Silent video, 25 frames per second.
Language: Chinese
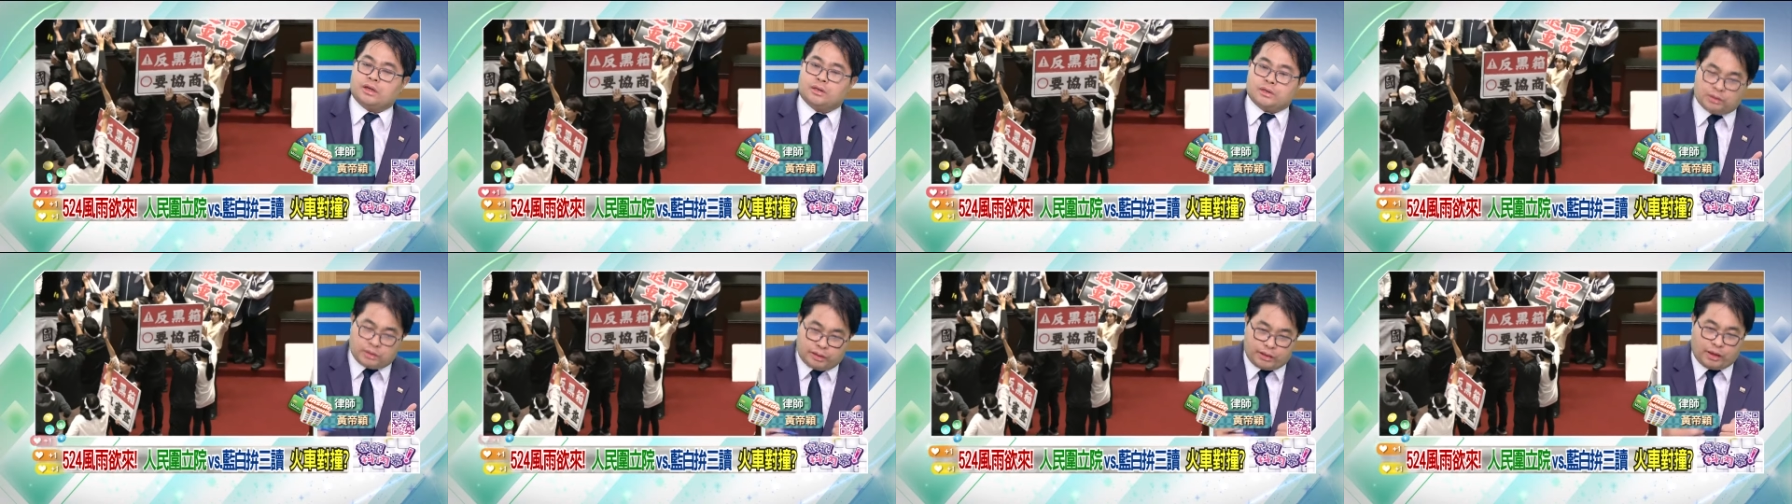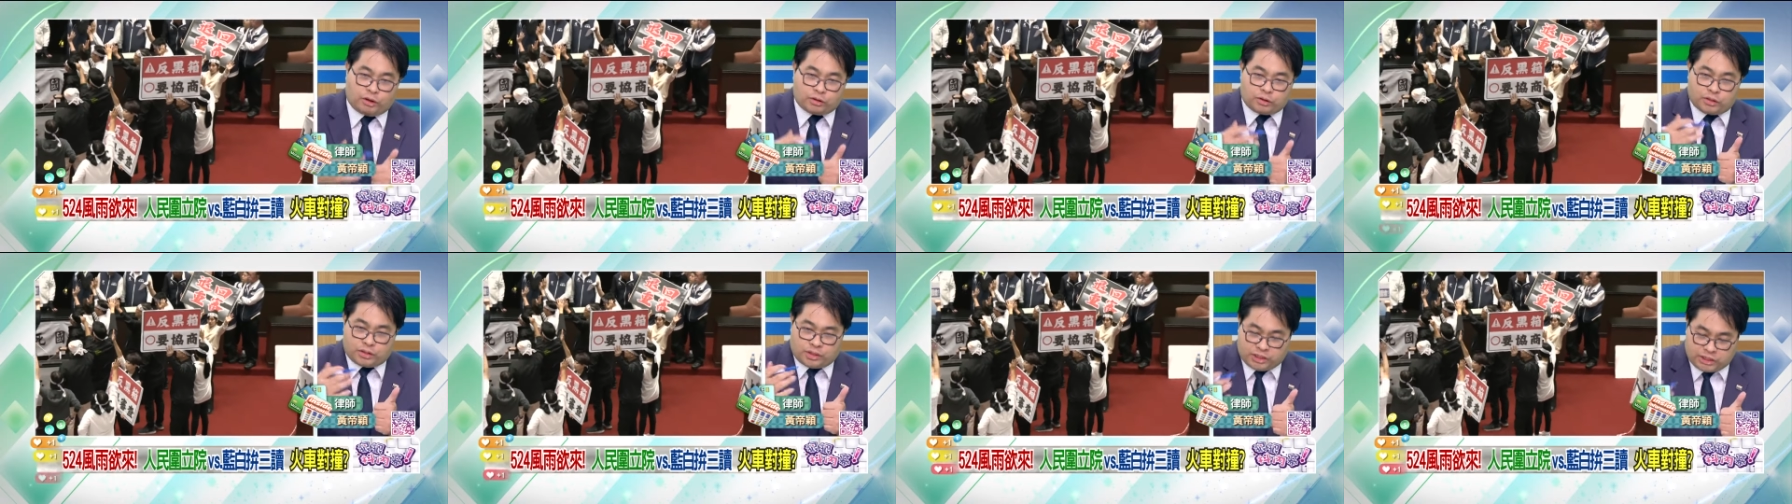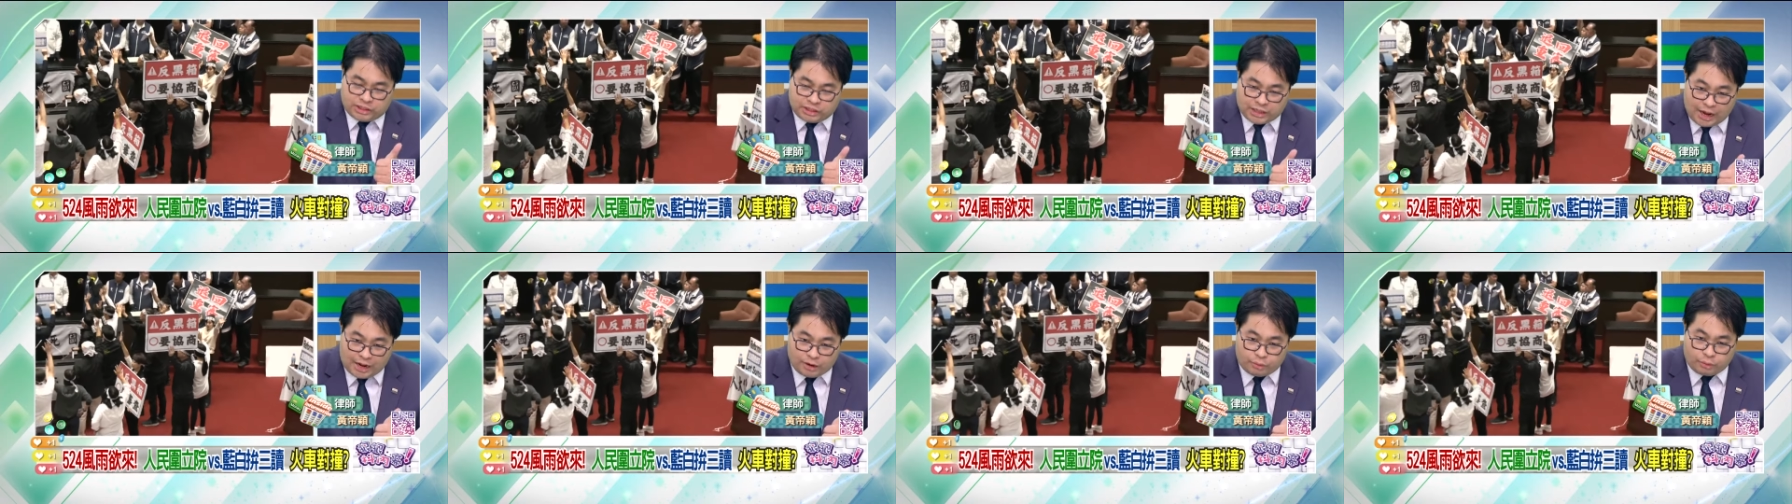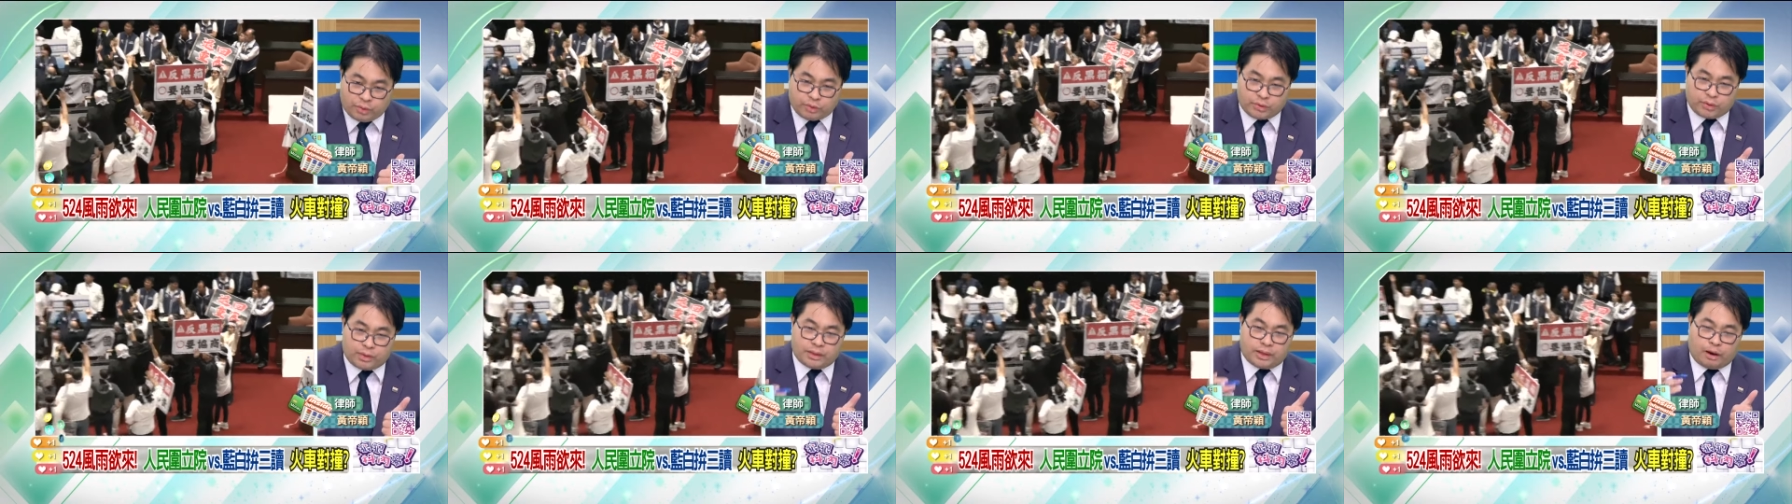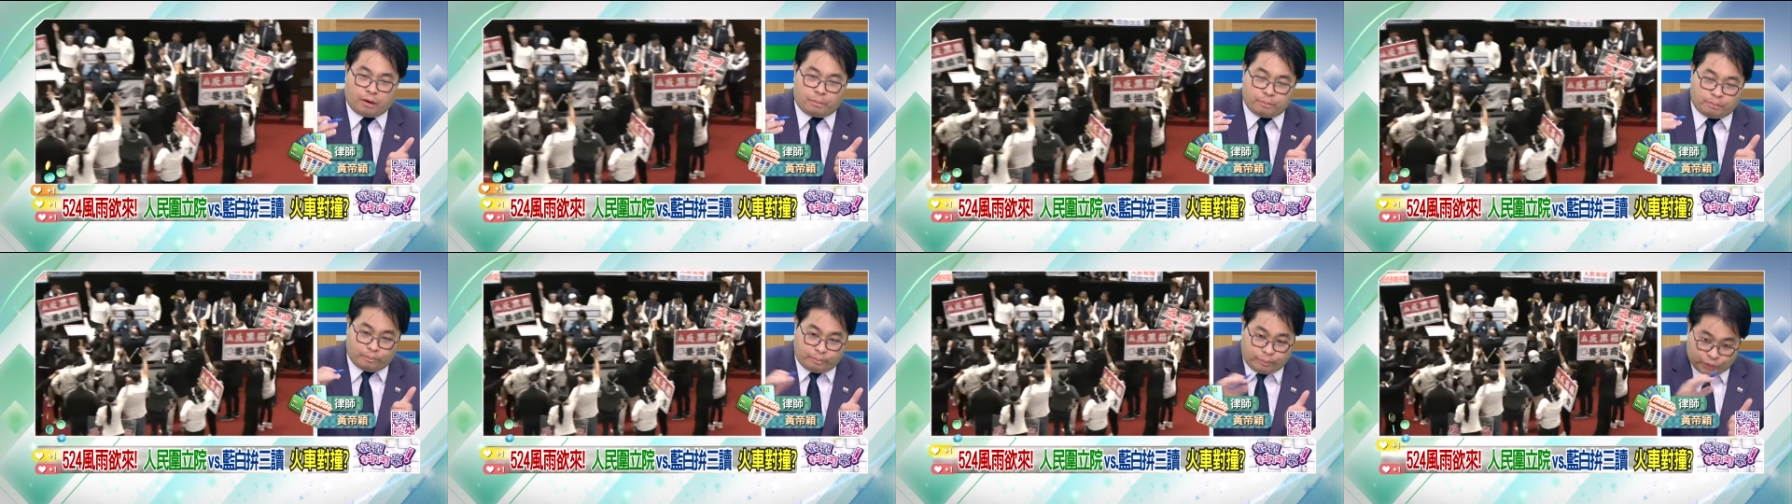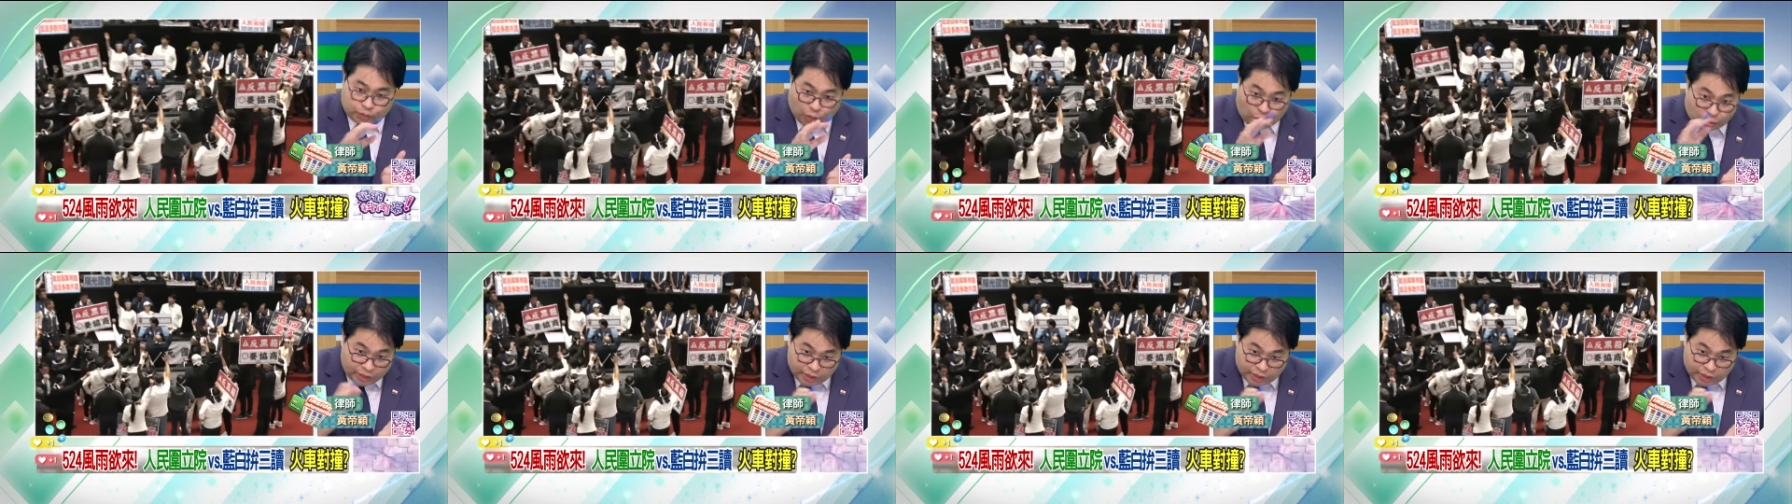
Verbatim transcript: 你要其他委员要不同